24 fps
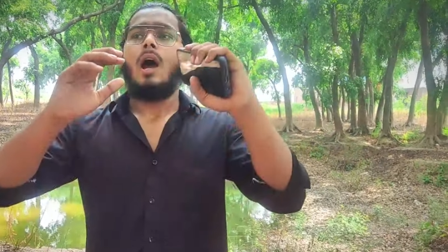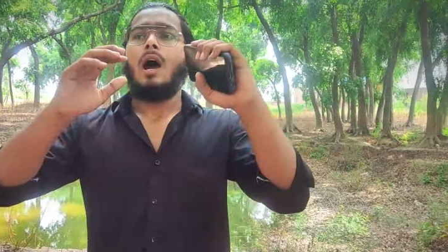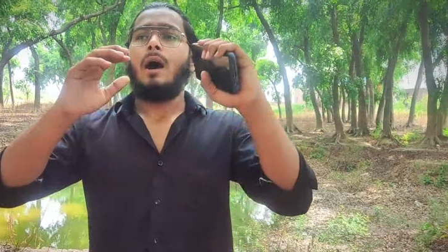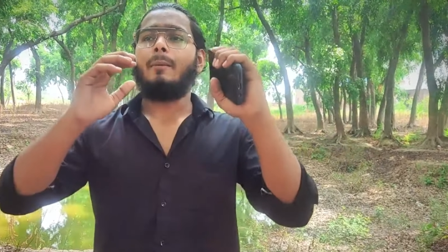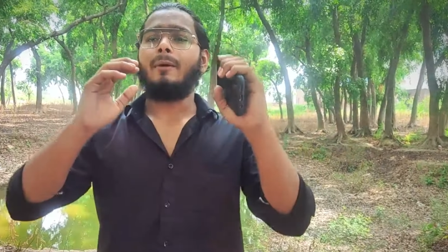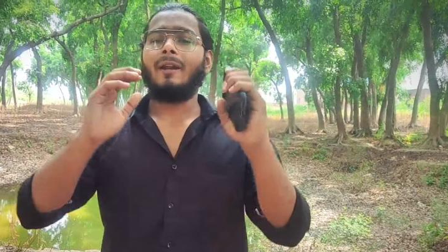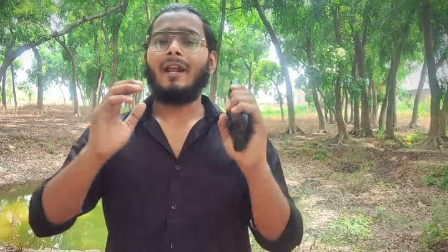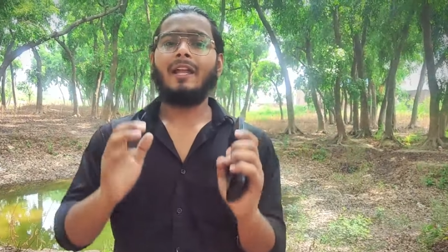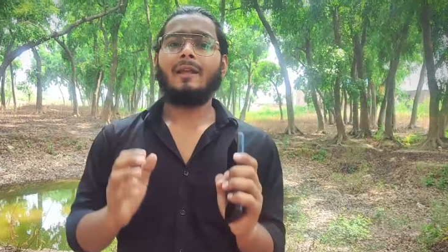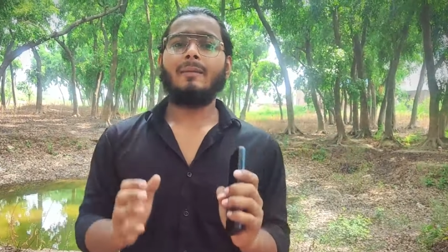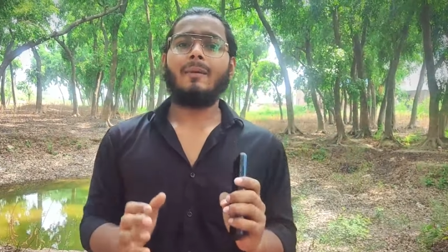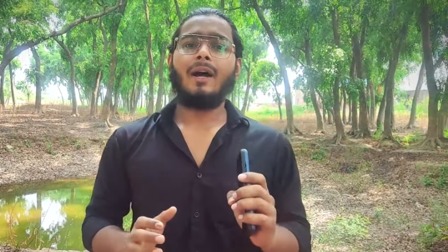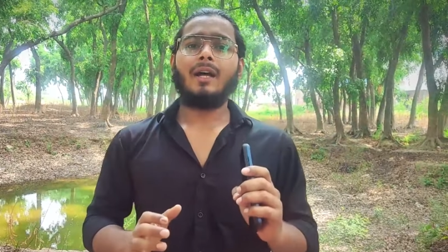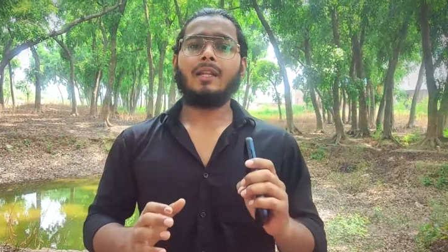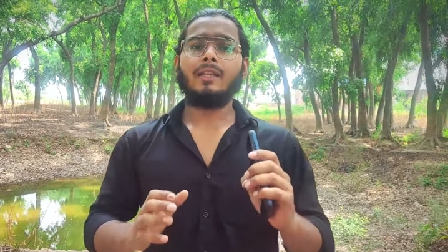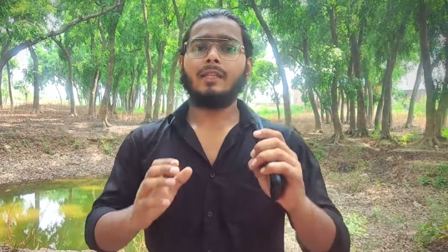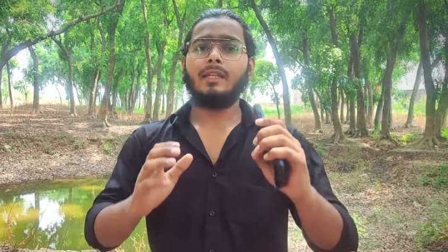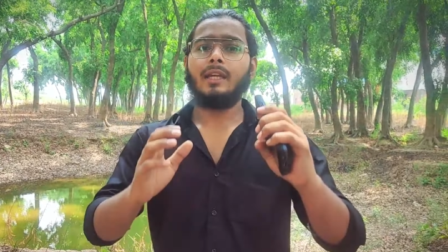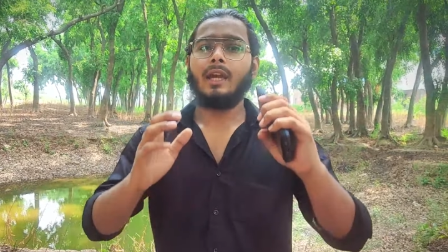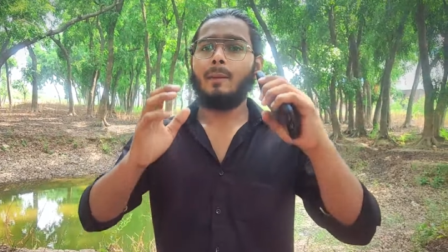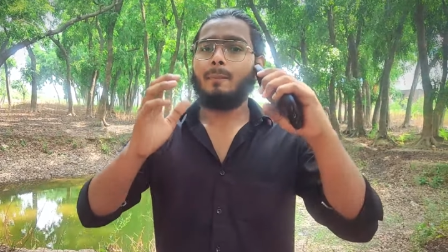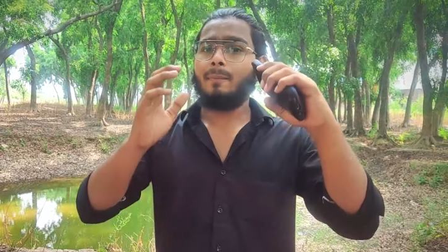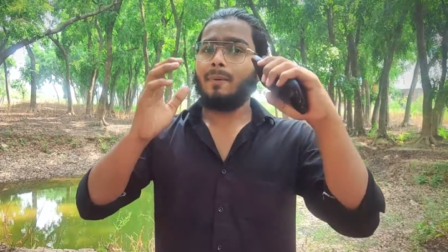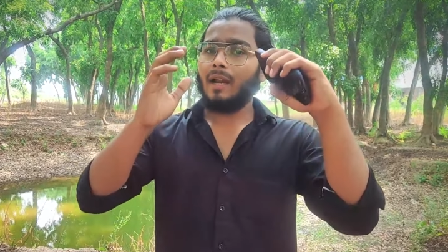अब रही बात
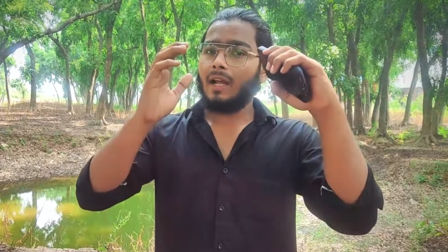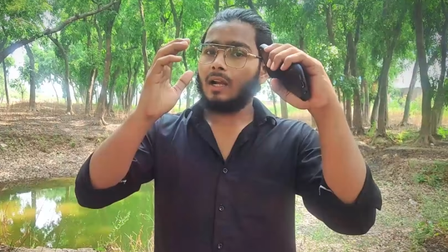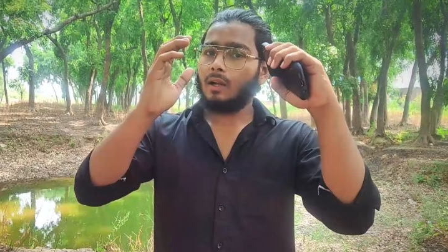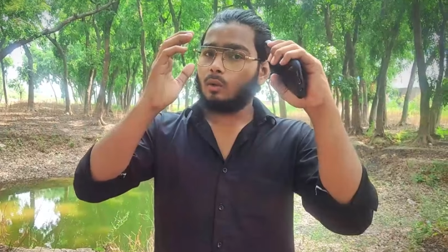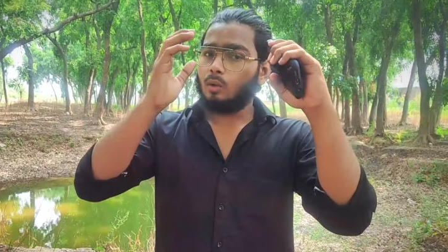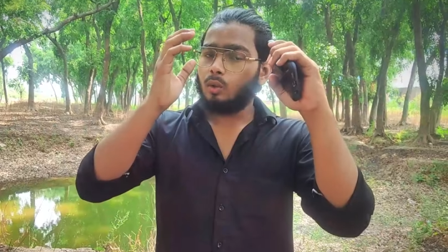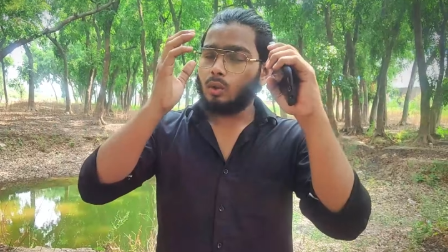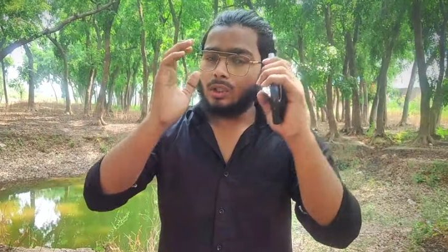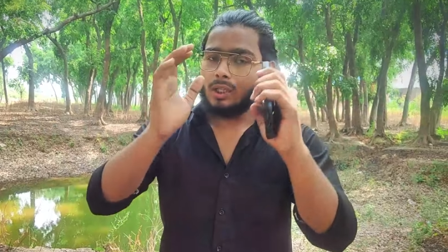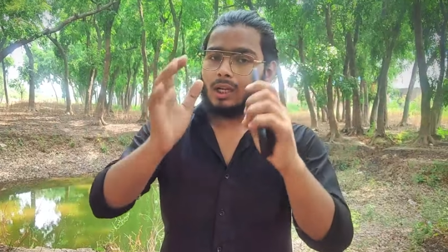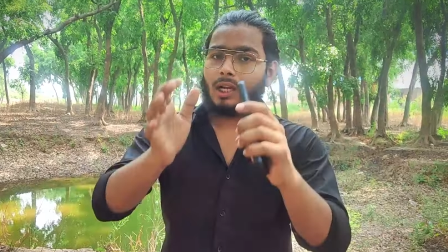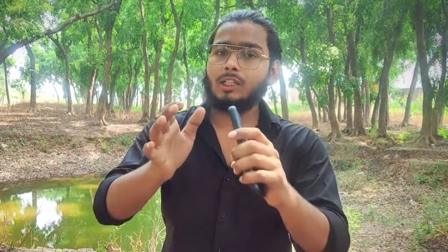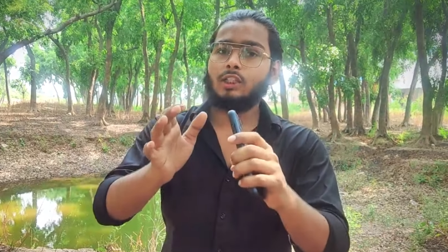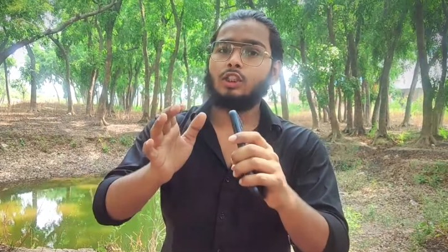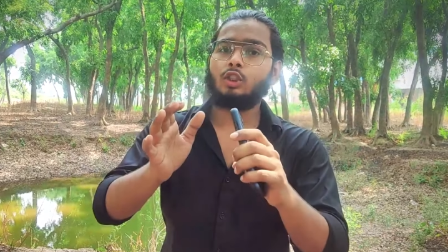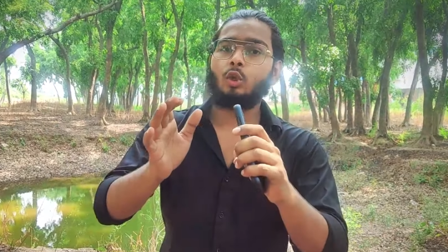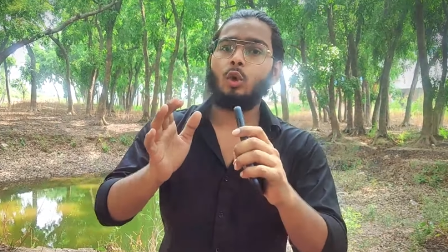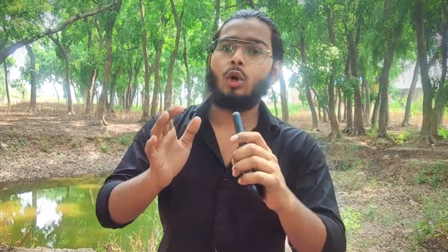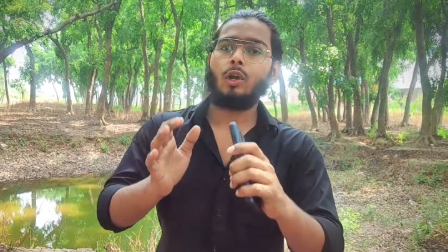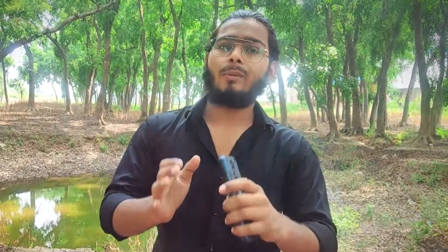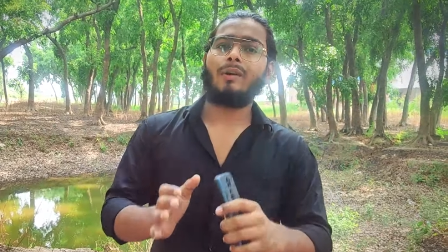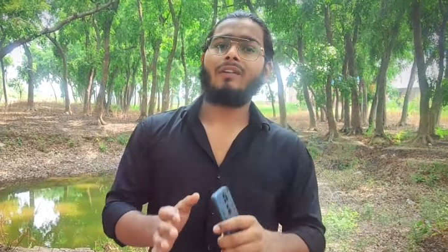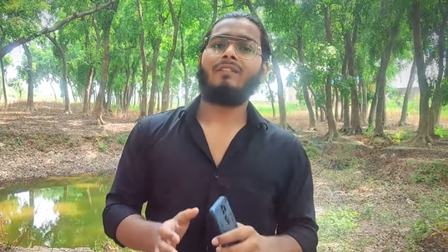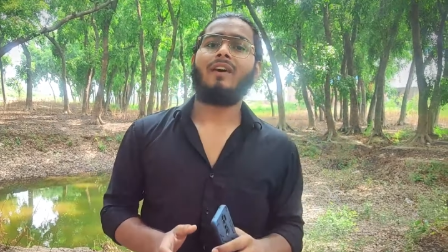कि अपना खुद का
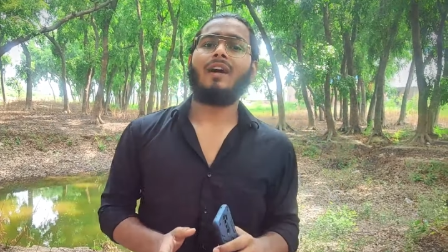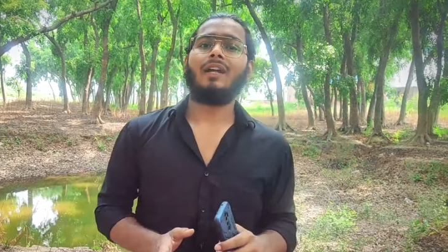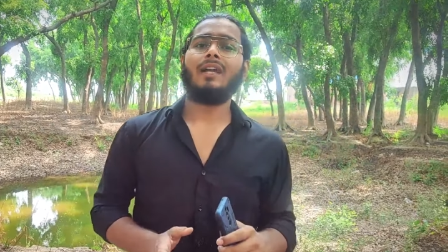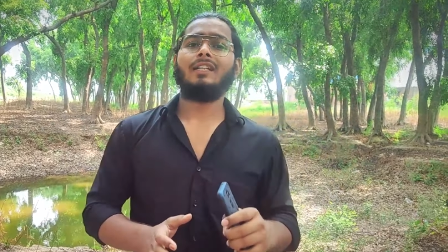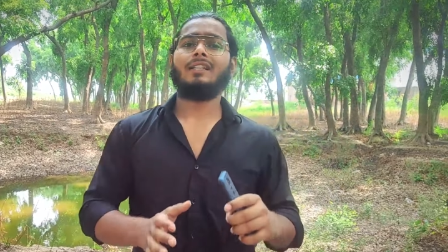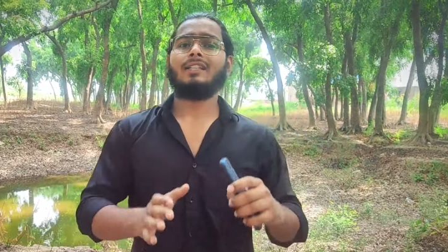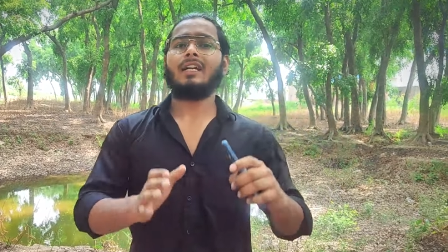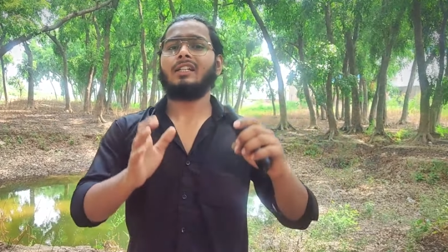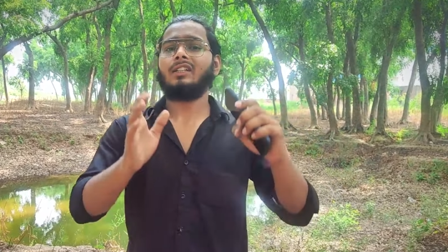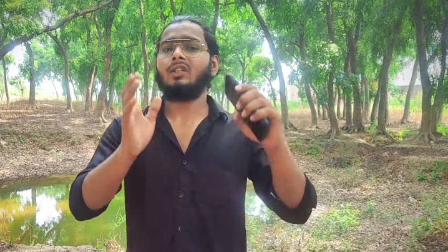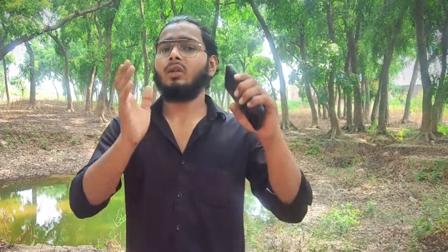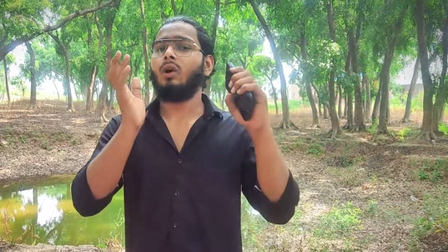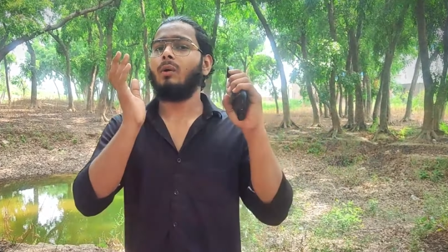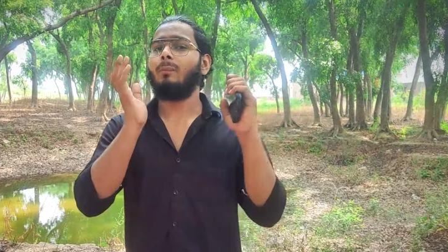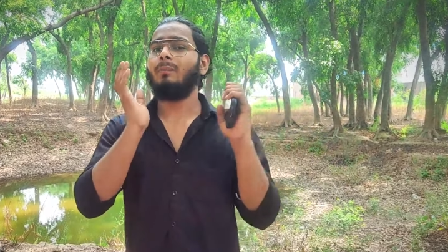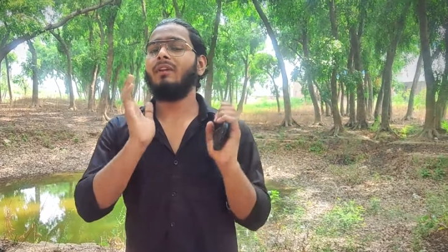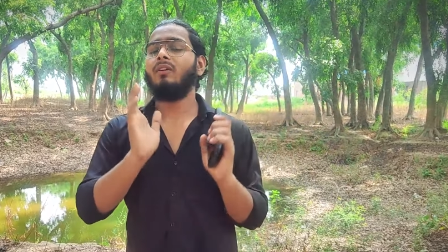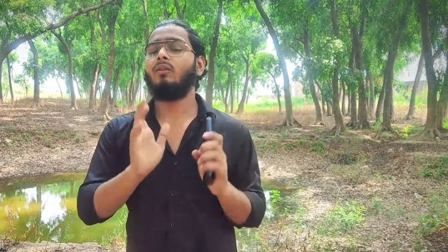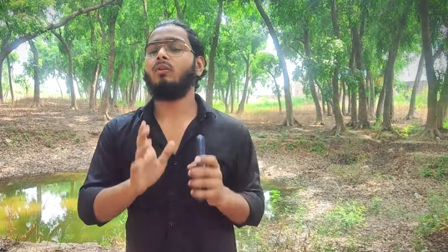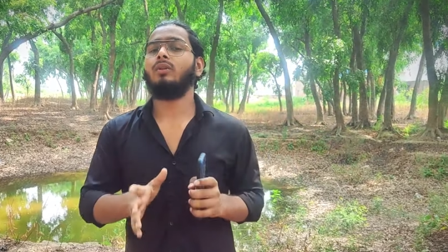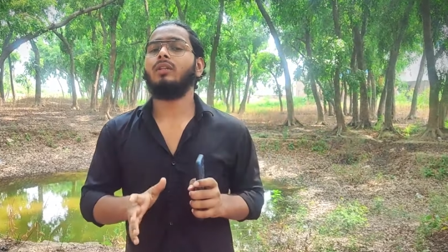स्टोर बनवाना चाहते हो अपनी